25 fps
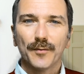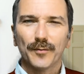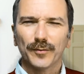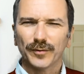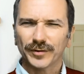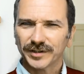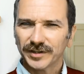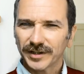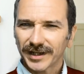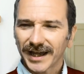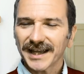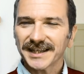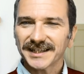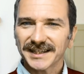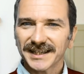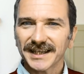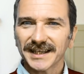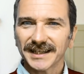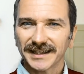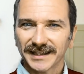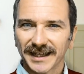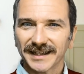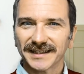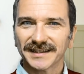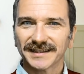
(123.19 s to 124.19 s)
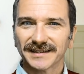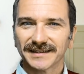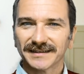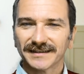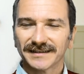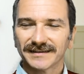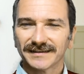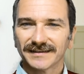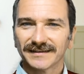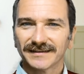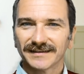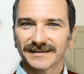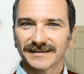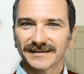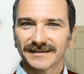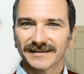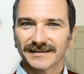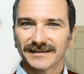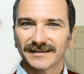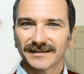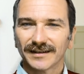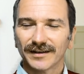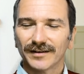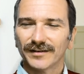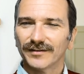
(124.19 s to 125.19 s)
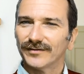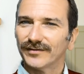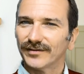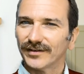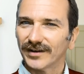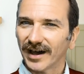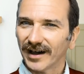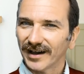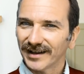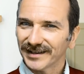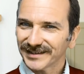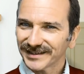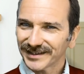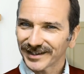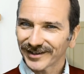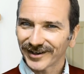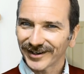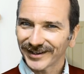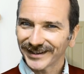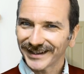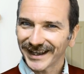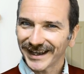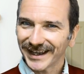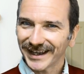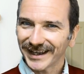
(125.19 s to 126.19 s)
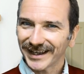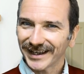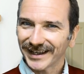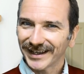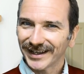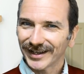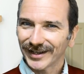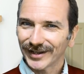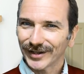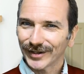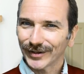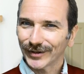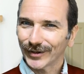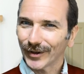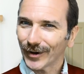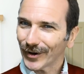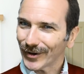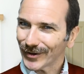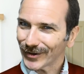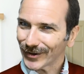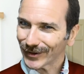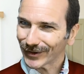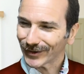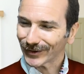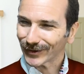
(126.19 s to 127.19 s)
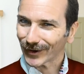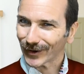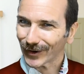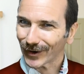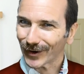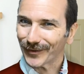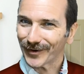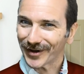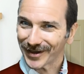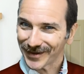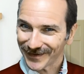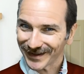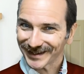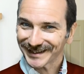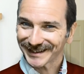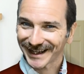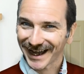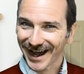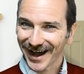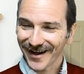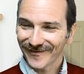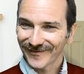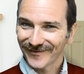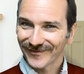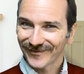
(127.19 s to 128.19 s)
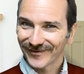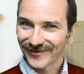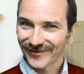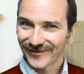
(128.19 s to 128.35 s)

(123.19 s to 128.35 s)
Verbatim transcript: 難しいです。フランス語でどう言うと思いますか